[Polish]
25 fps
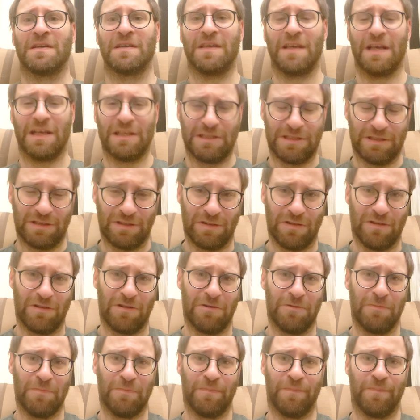Jest
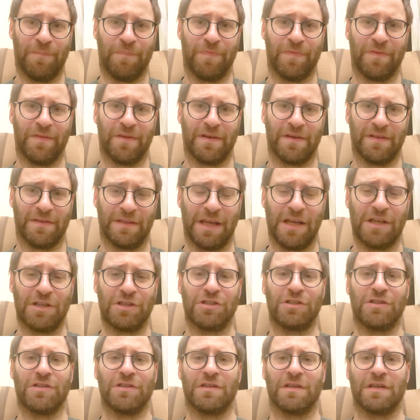to mm,
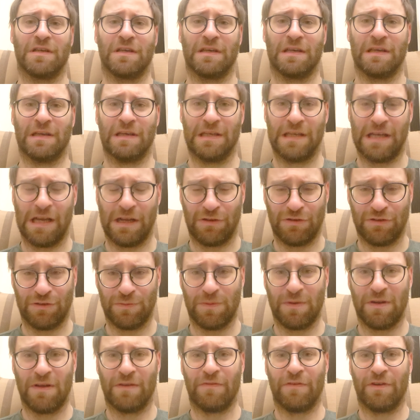też, jak już
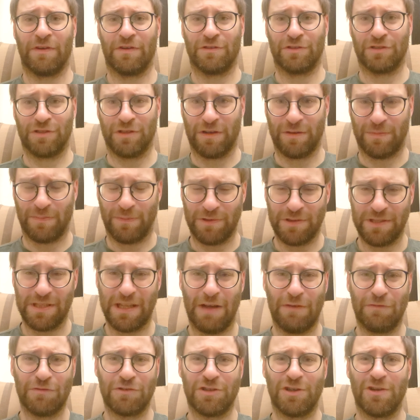wspomniałem, wartościowe
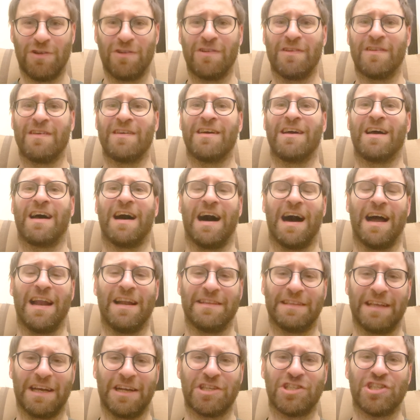poznawczo,
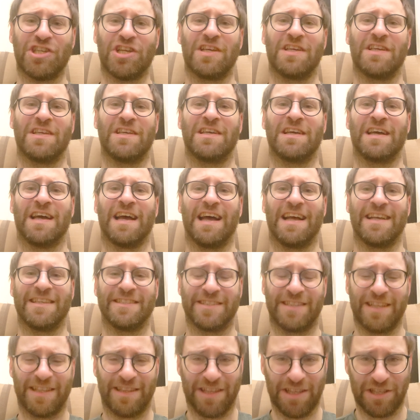ale także i
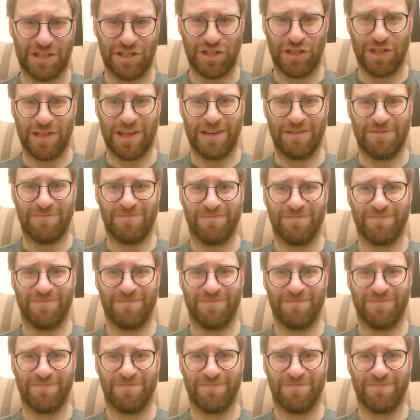estetycznie.